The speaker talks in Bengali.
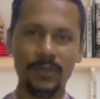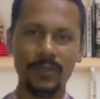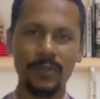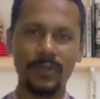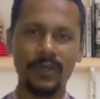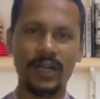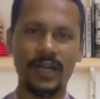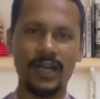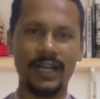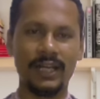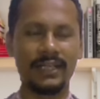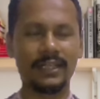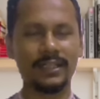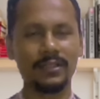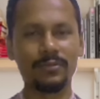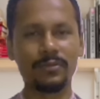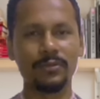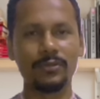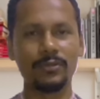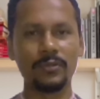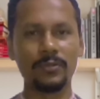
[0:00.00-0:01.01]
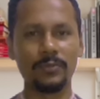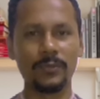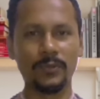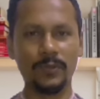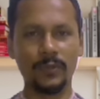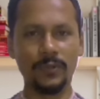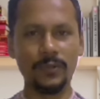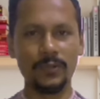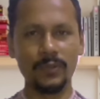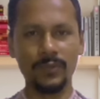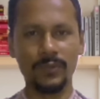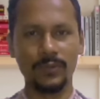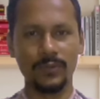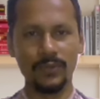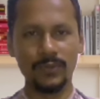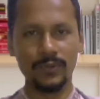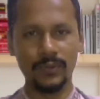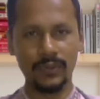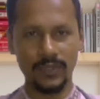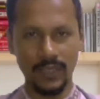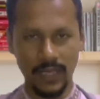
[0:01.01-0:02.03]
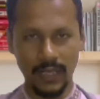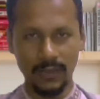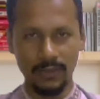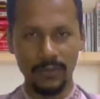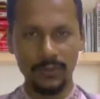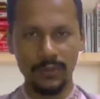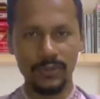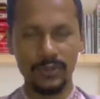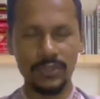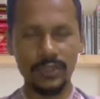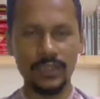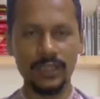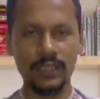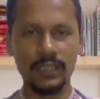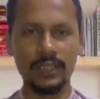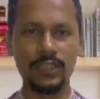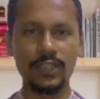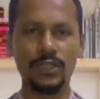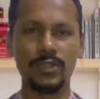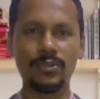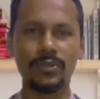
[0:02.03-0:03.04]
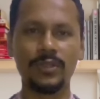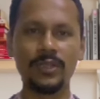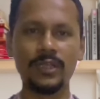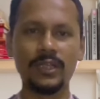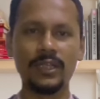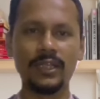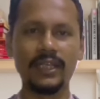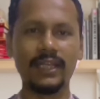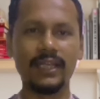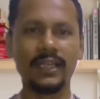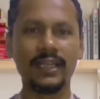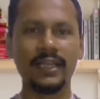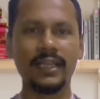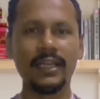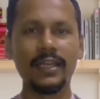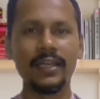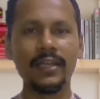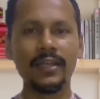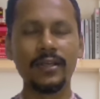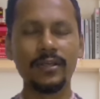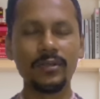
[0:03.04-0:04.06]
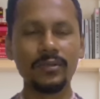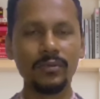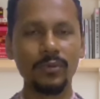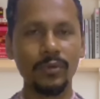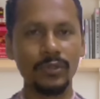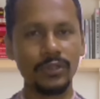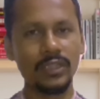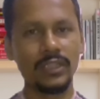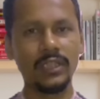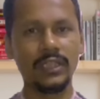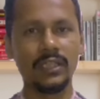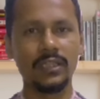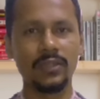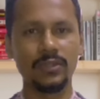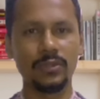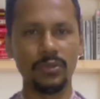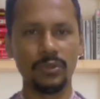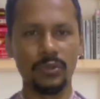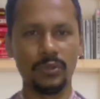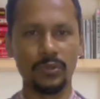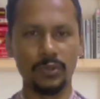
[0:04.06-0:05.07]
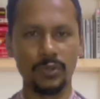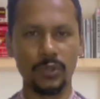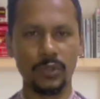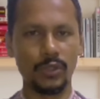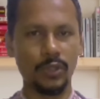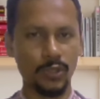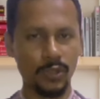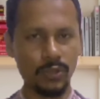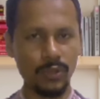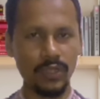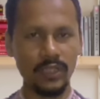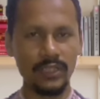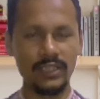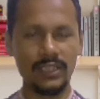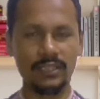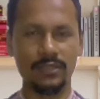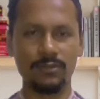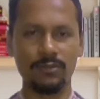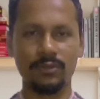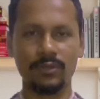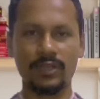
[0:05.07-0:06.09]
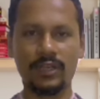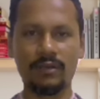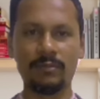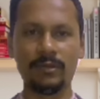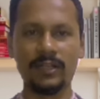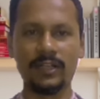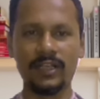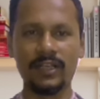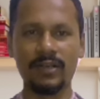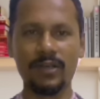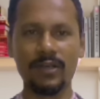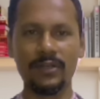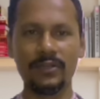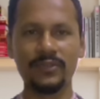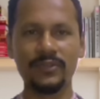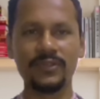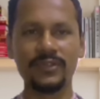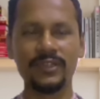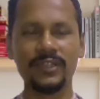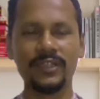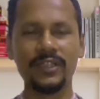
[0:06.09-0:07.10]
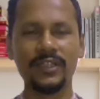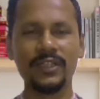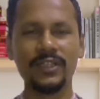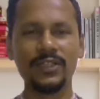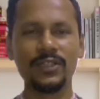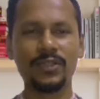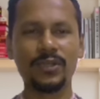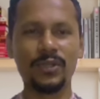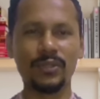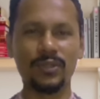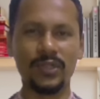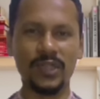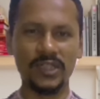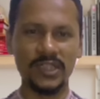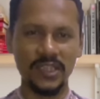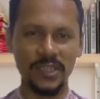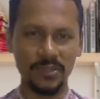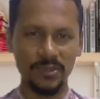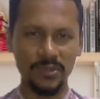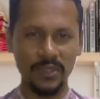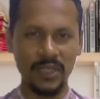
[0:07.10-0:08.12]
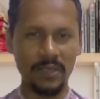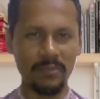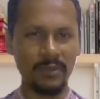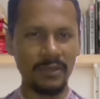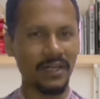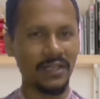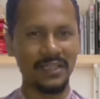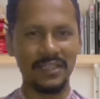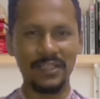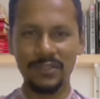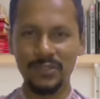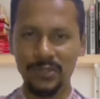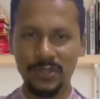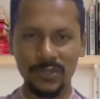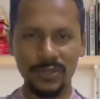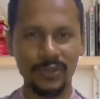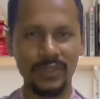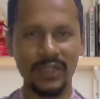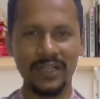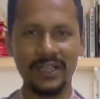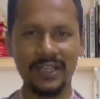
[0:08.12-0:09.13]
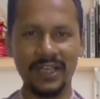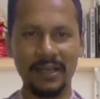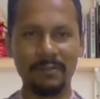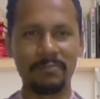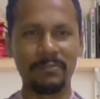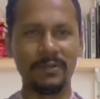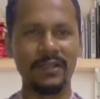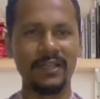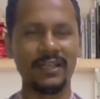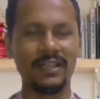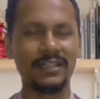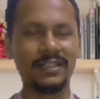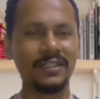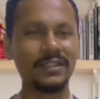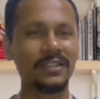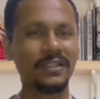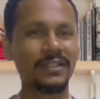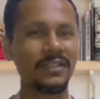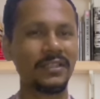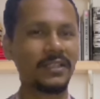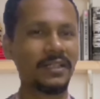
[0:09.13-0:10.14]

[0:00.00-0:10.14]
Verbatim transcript: বড় হওয়ার আরেকটা গুরুত্বপূর্ণ কারণ হচ্ছে শিশুদেরকে অতিরিক্ত শর্করা জাতীয় খাবার খাওয়ানো শর্করা জাতীয় খাবার আর কিচ্ছু না আপনার